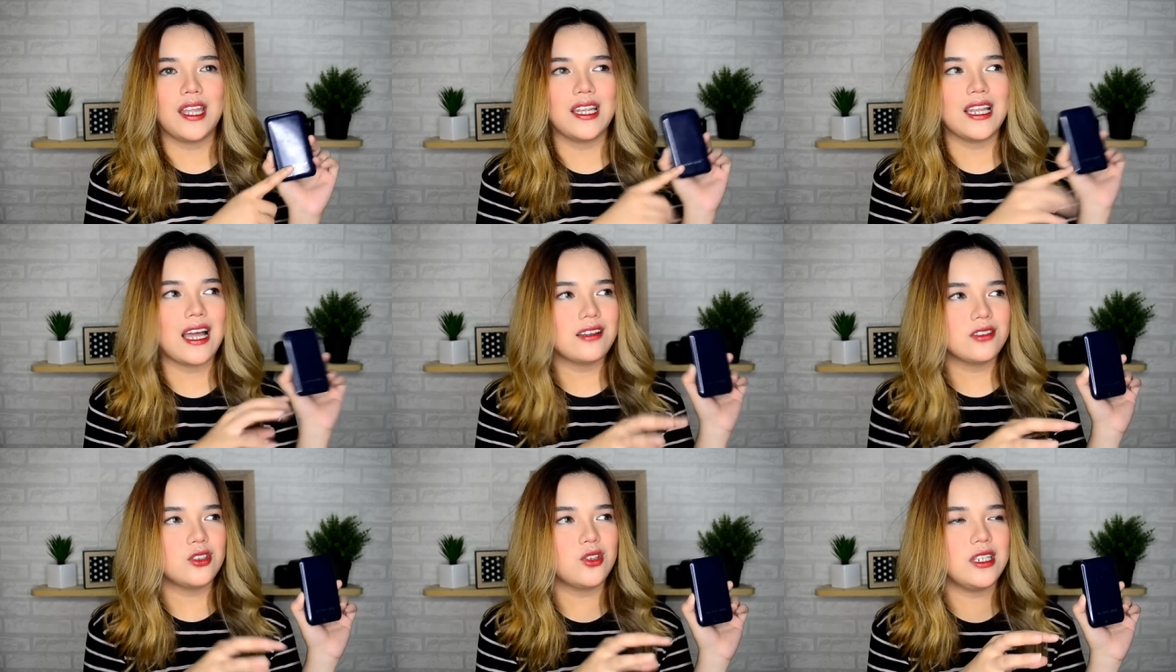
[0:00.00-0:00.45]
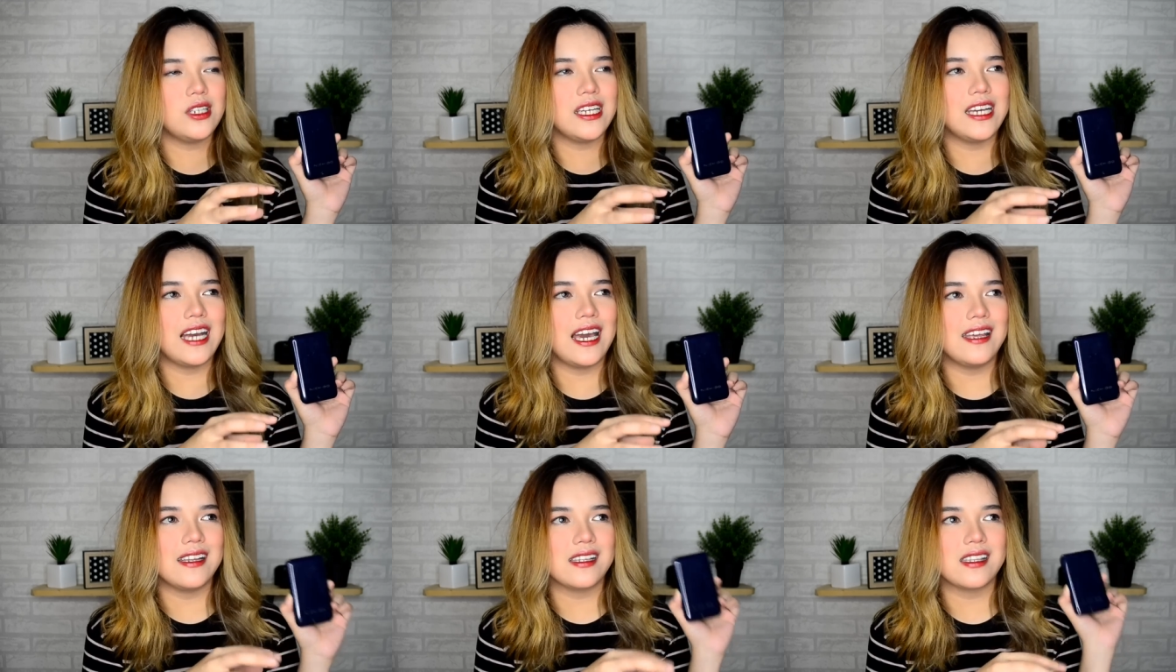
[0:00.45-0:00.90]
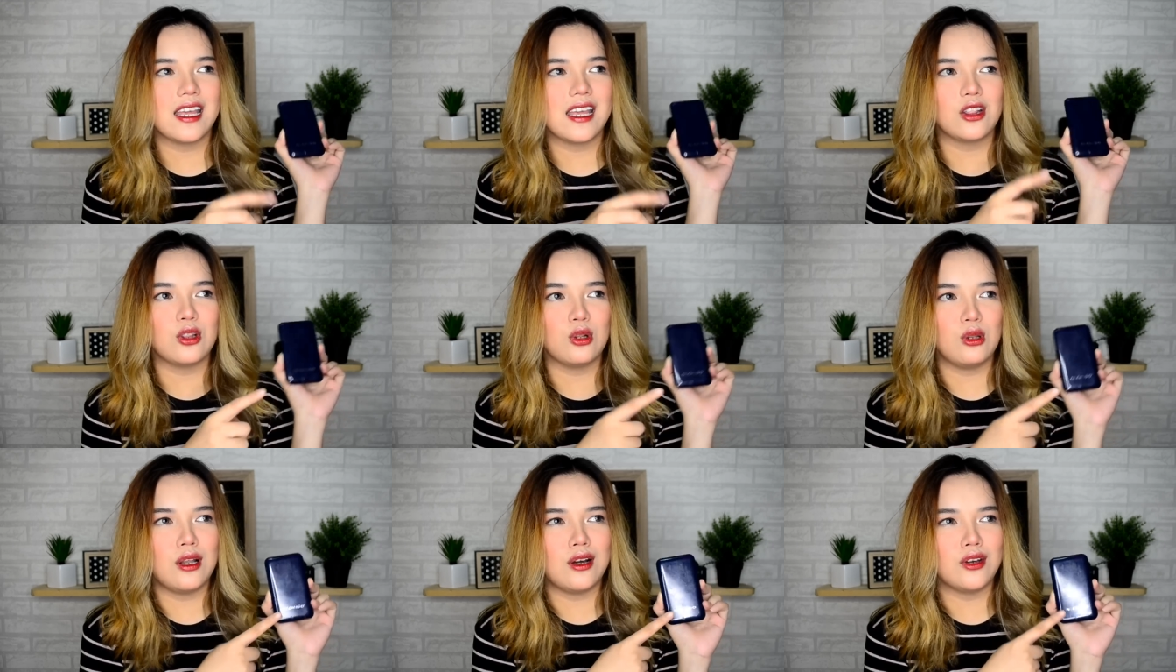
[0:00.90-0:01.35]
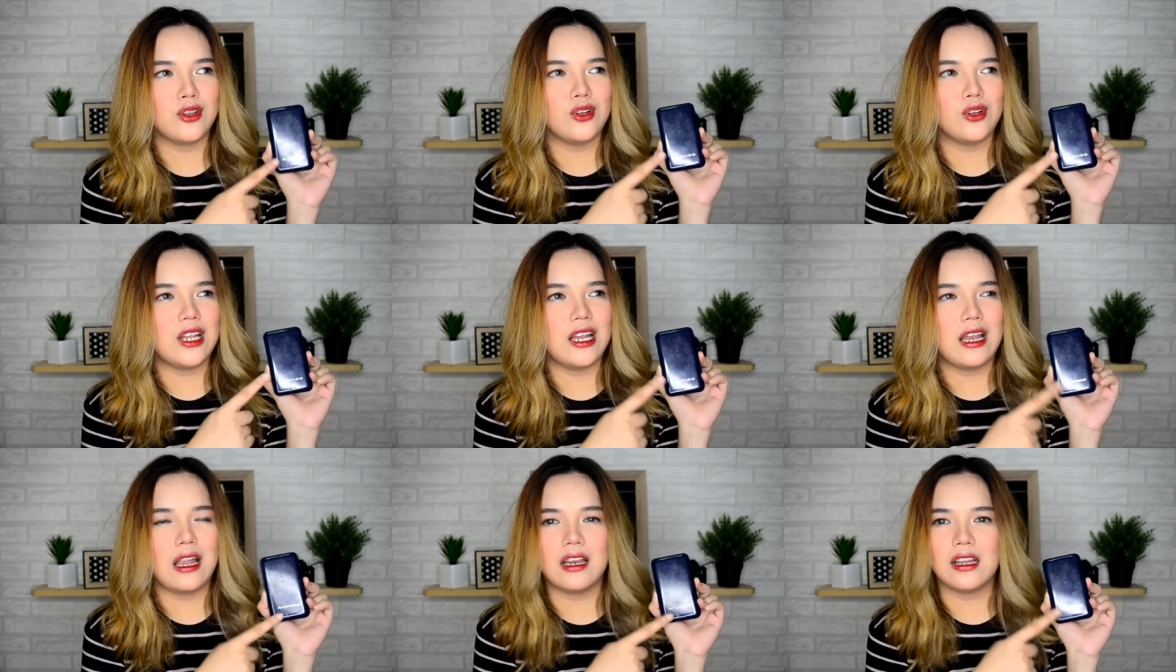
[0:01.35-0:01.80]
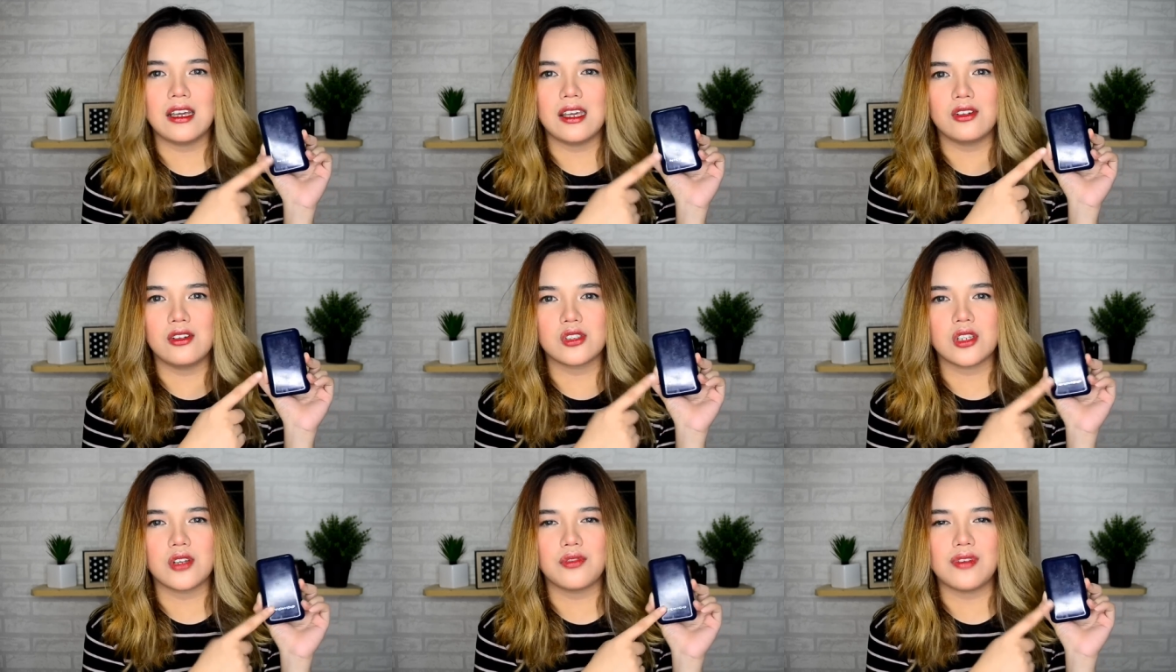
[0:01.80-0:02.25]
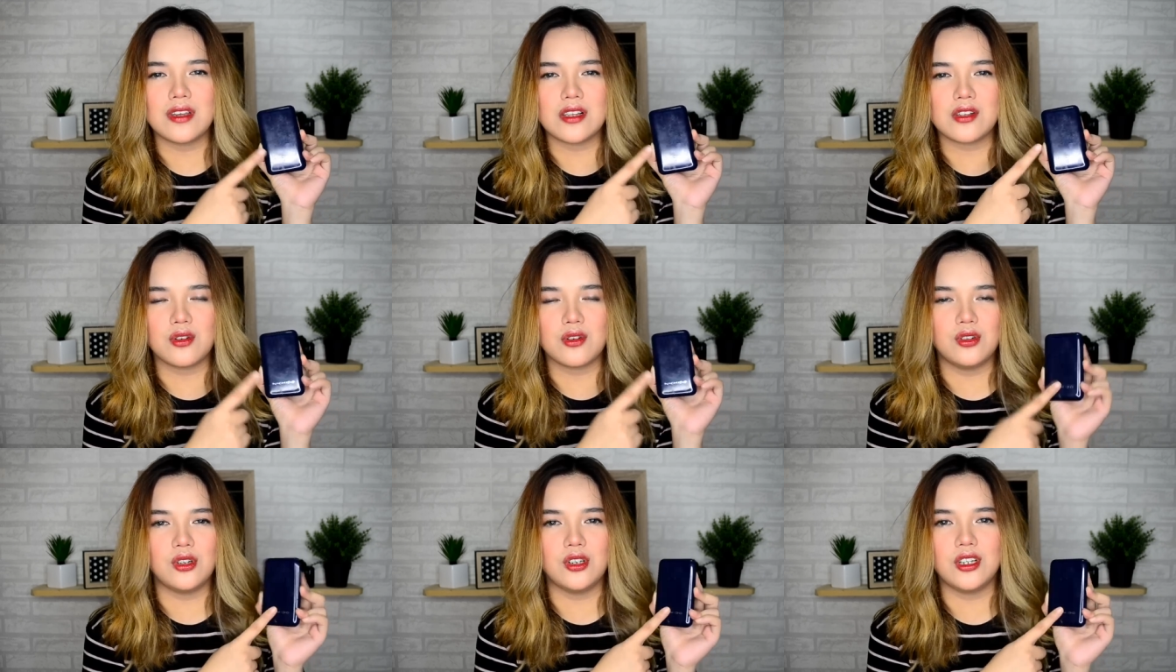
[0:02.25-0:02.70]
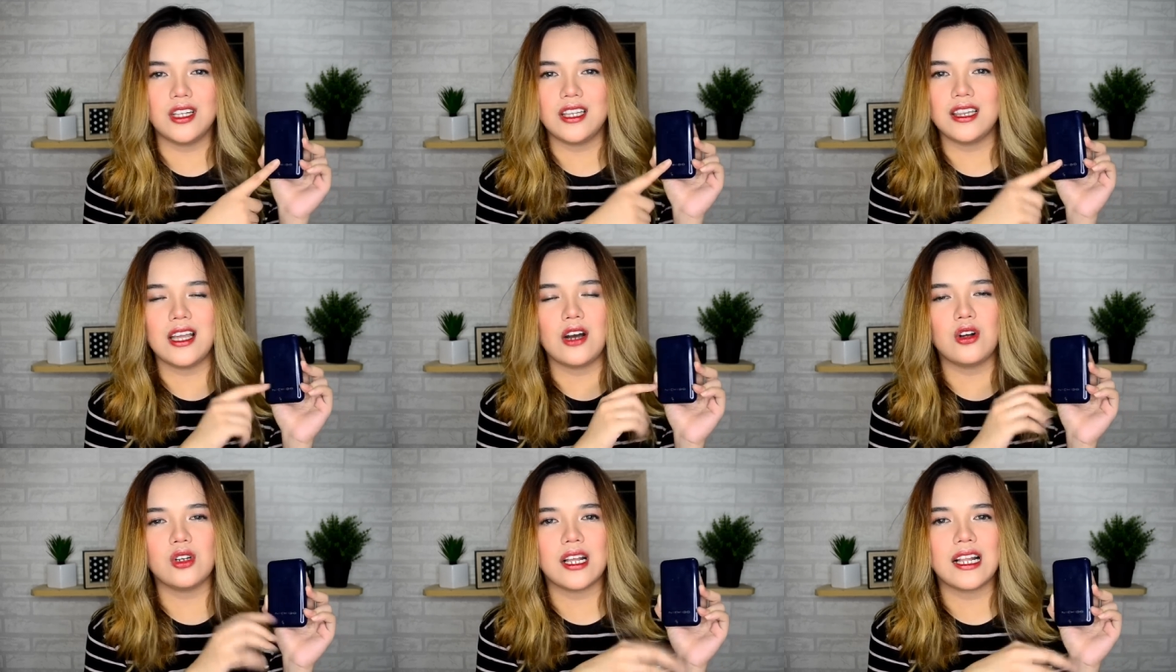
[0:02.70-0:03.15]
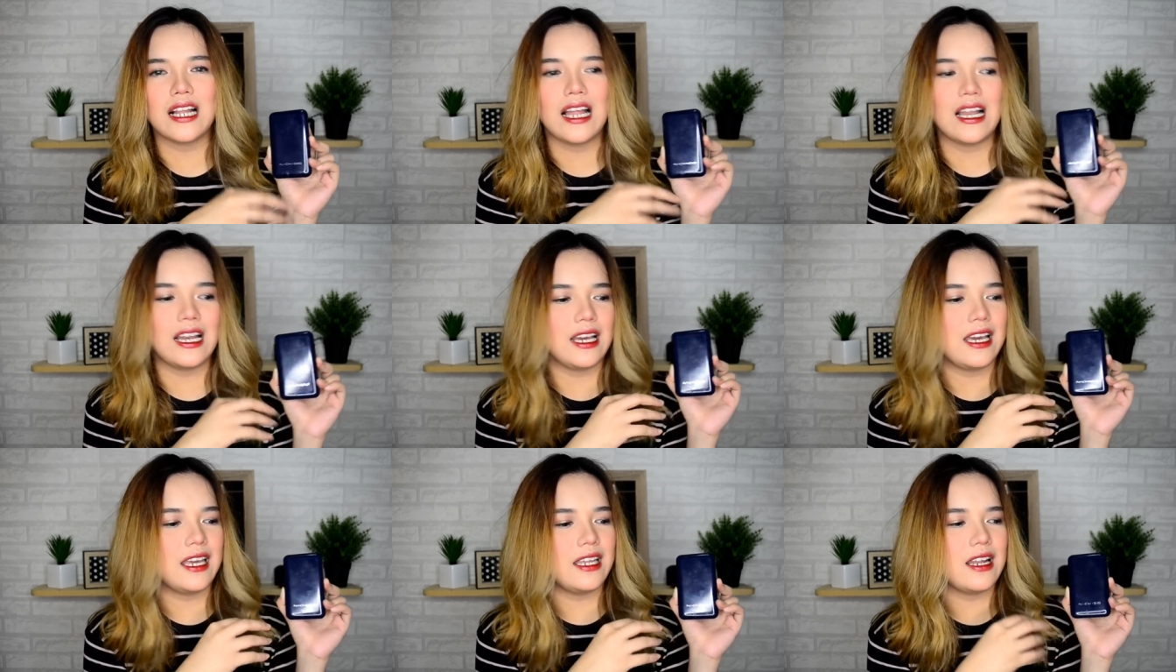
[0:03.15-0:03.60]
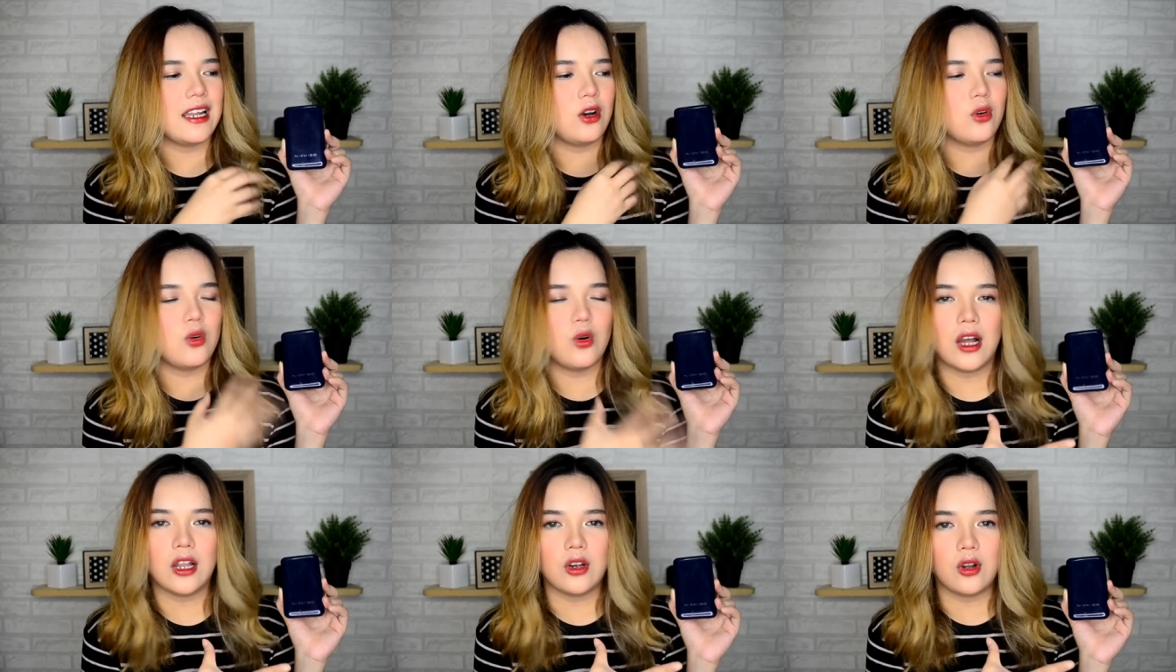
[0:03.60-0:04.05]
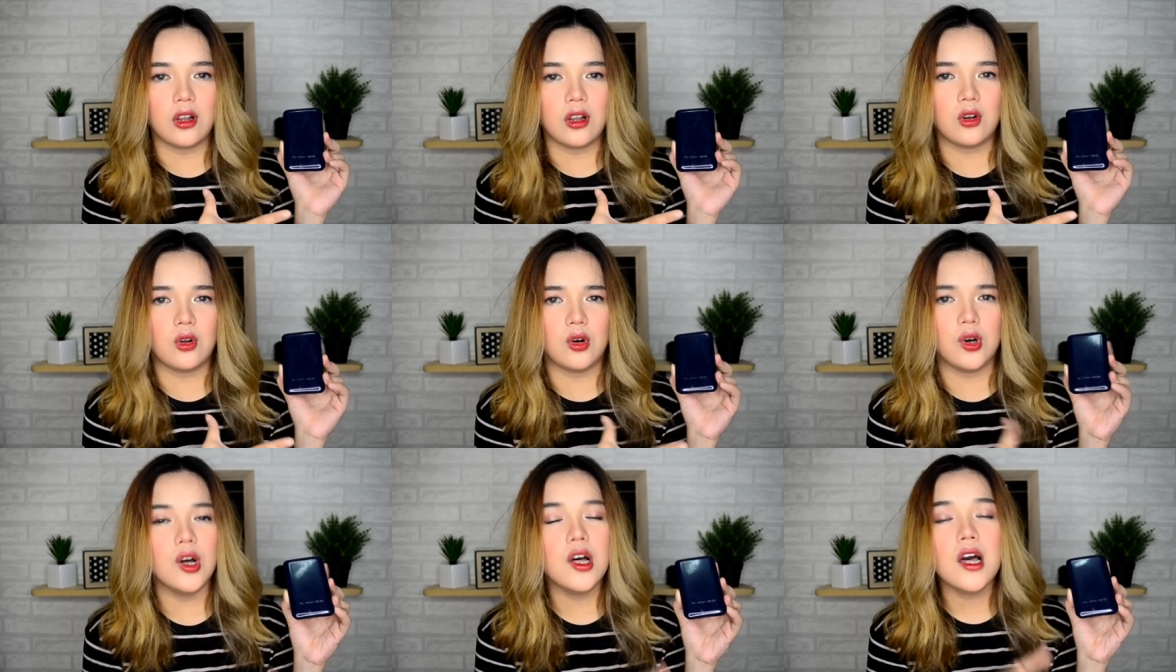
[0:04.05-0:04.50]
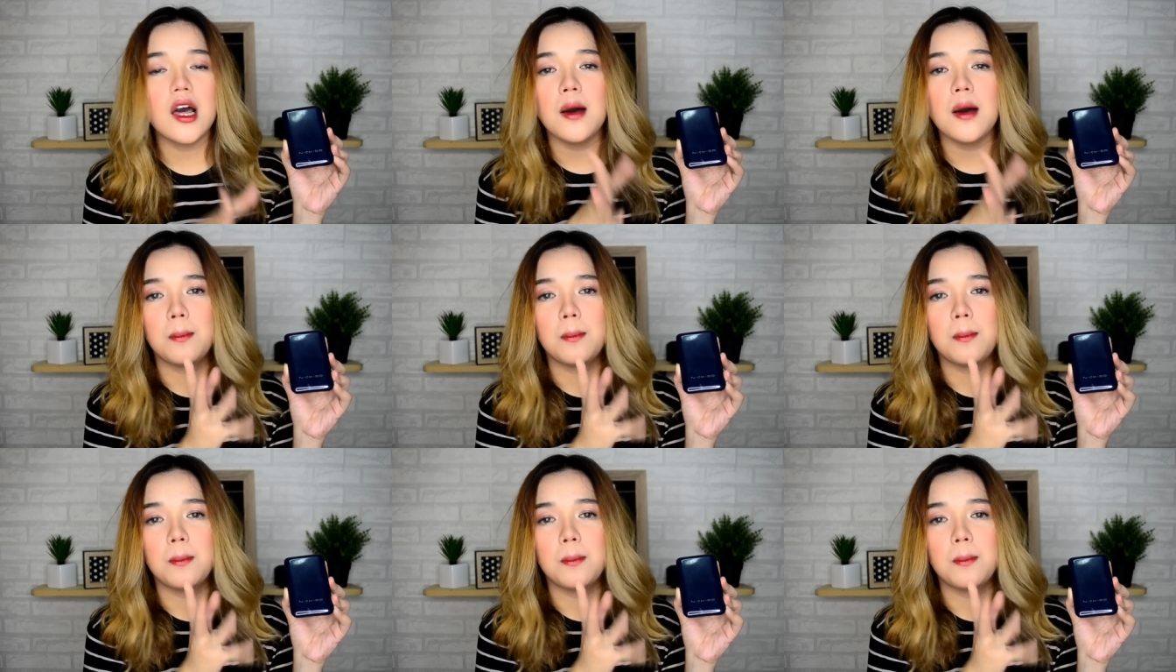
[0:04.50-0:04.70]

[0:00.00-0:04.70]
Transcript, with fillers: And actually guys, ito lang yung nilalagay ko sa face ko noon. Hindi ako naglalagay na kung ano-ano.